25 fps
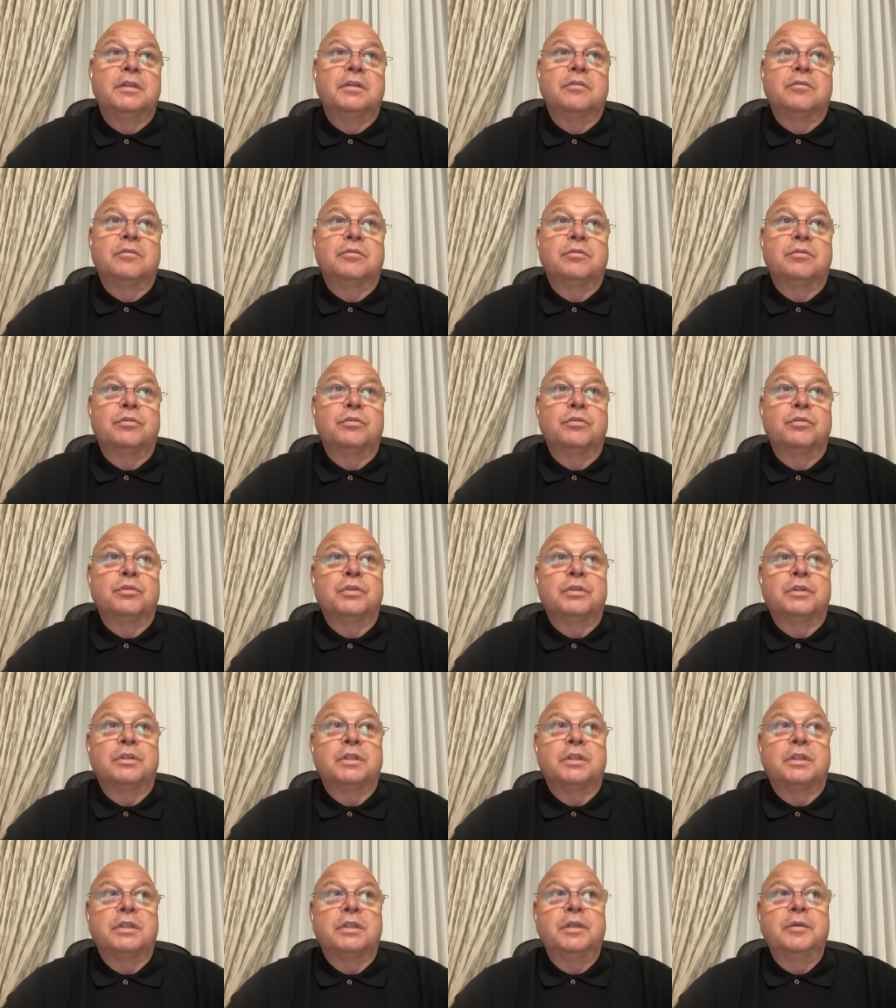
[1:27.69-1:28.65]

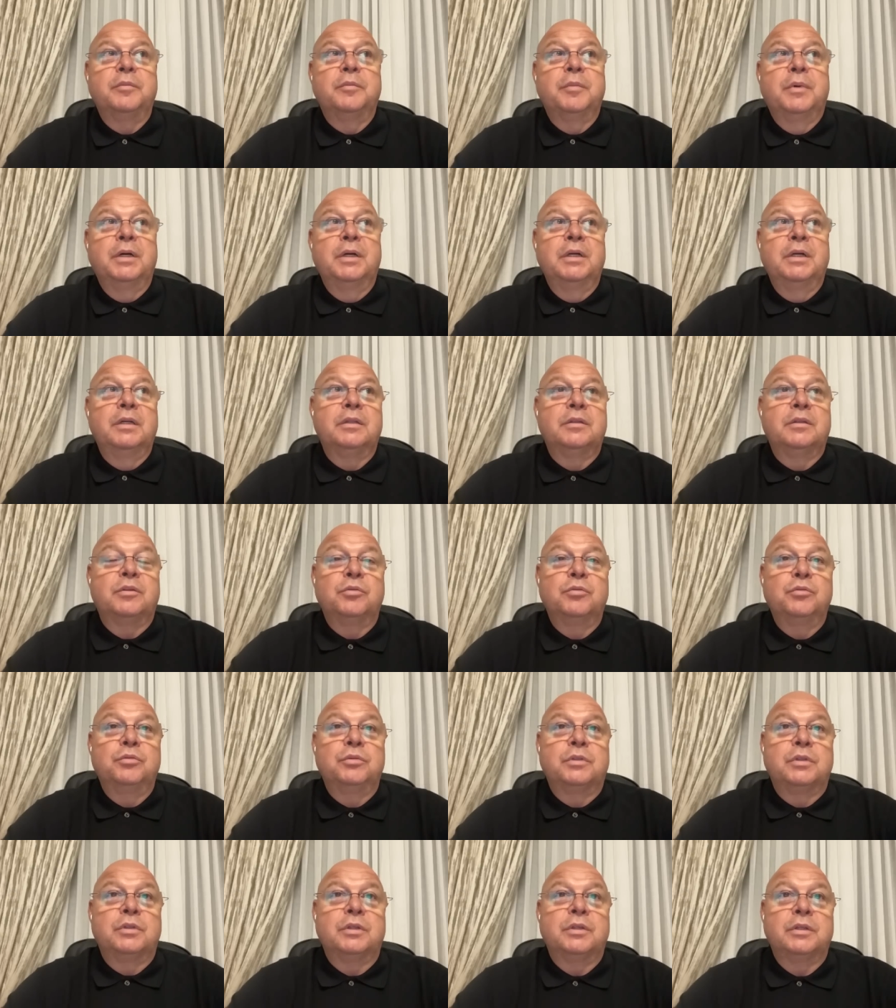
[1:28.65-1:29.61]
Вот. Либо
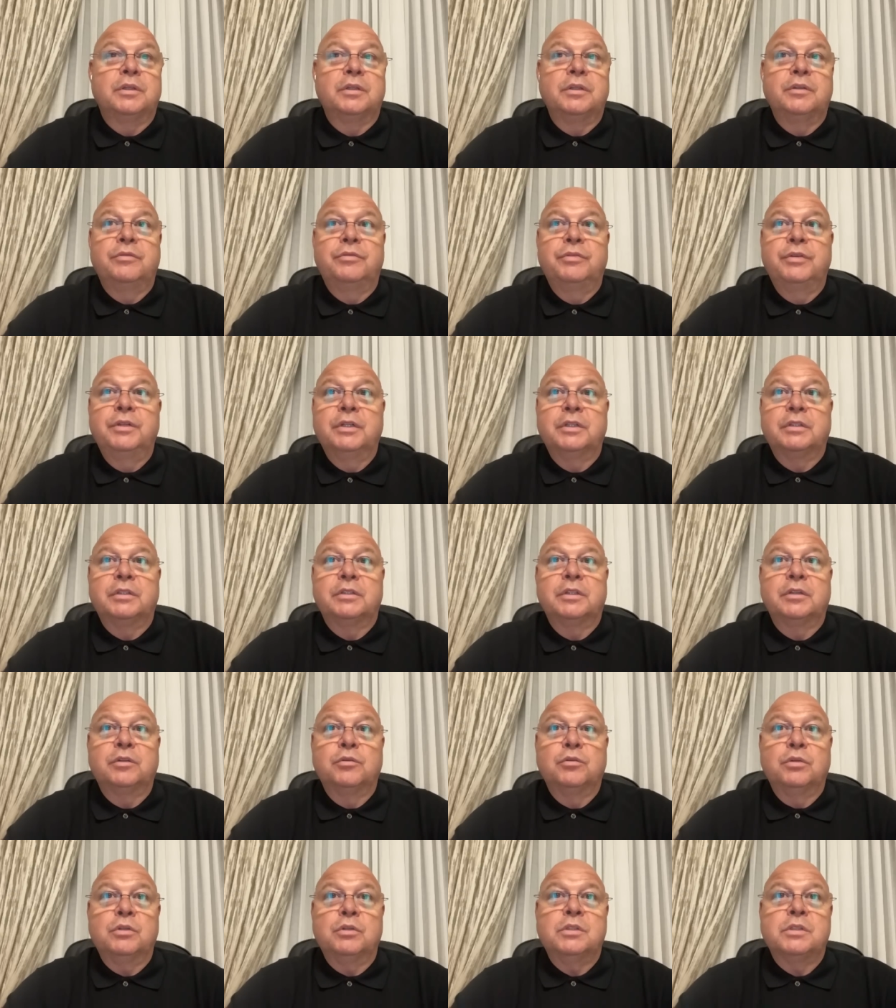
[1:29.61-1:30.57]
тут эффект
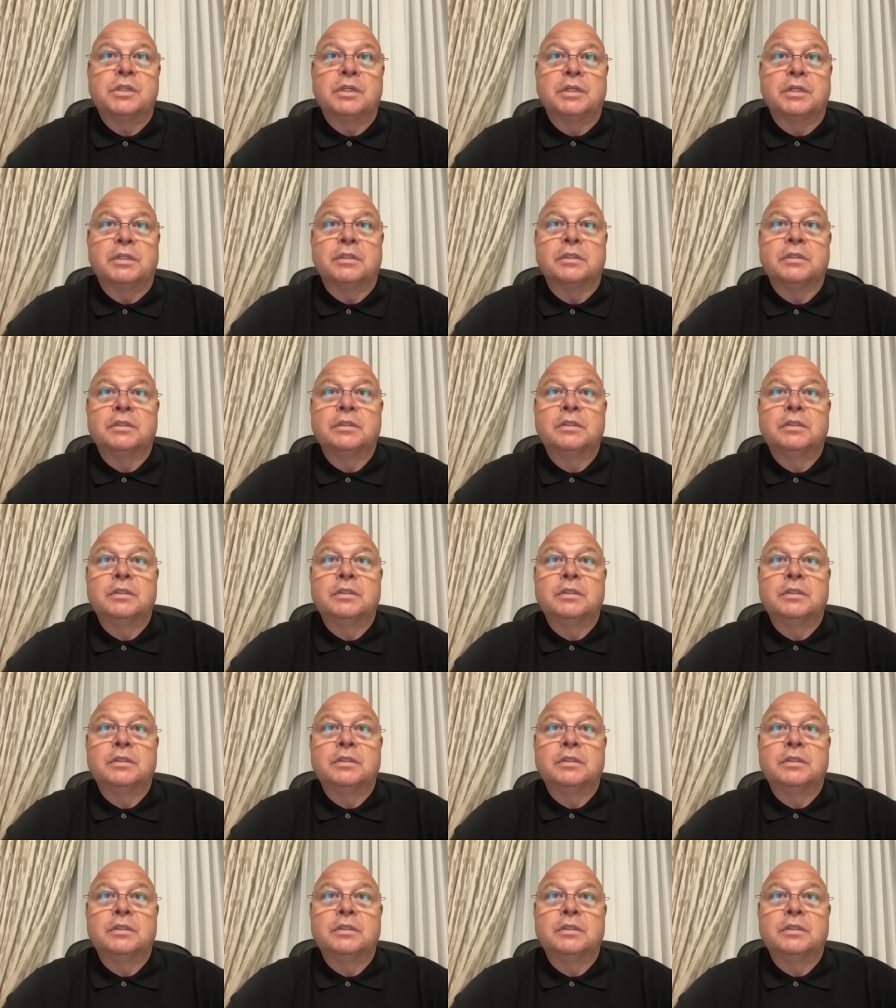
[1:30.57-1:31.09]
огурца.